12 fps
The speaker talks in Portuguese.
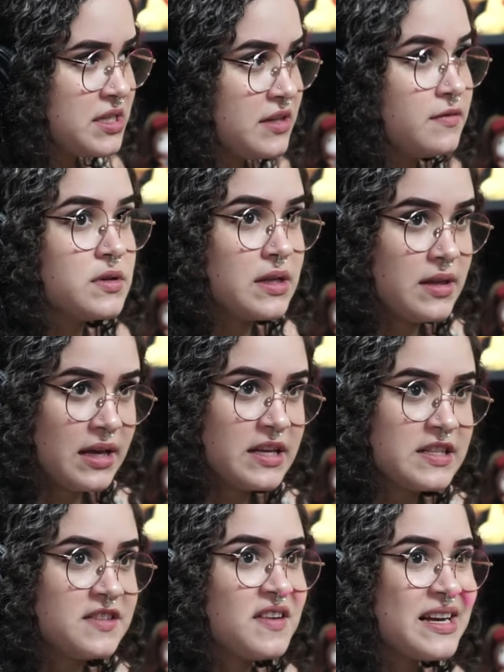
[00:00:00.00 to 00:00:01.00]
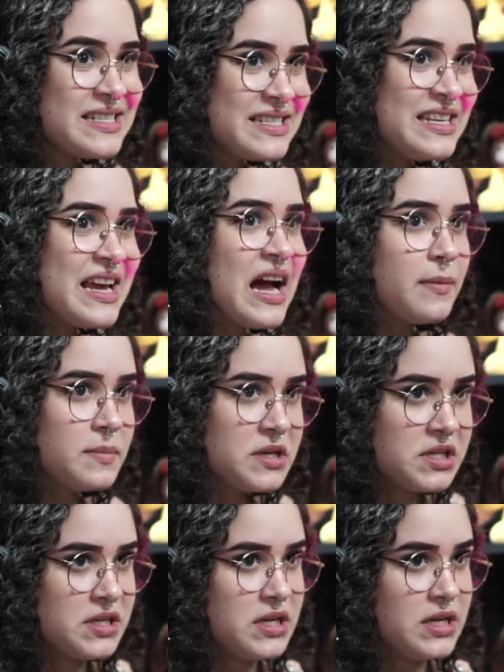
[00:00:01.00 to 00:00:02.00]
você tem que esvaziar a
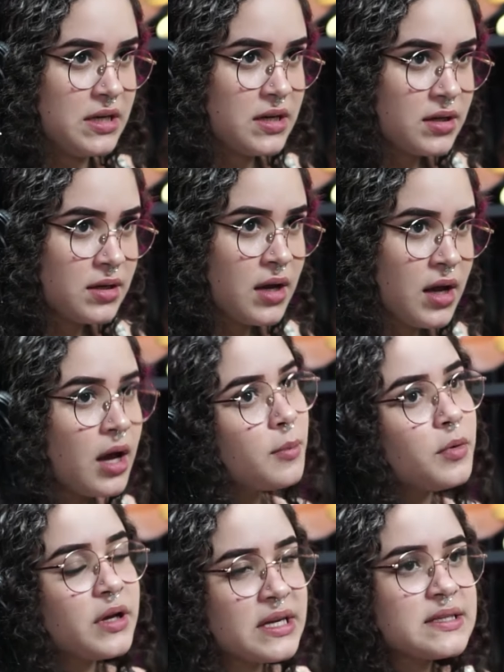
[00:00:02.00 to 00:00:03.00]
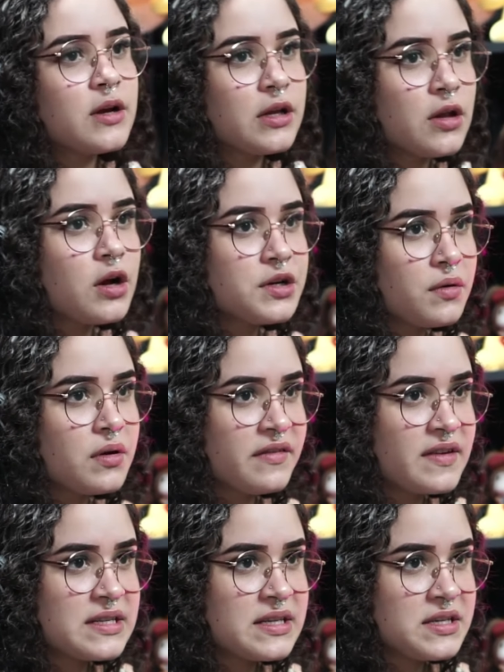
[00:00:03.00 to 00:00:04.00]
bexiga, porque senão é lógico que vai
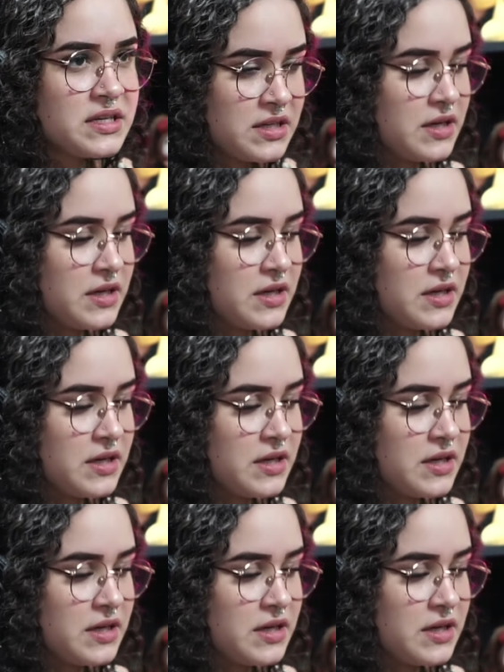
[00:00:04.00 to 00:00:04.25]
ser xixi.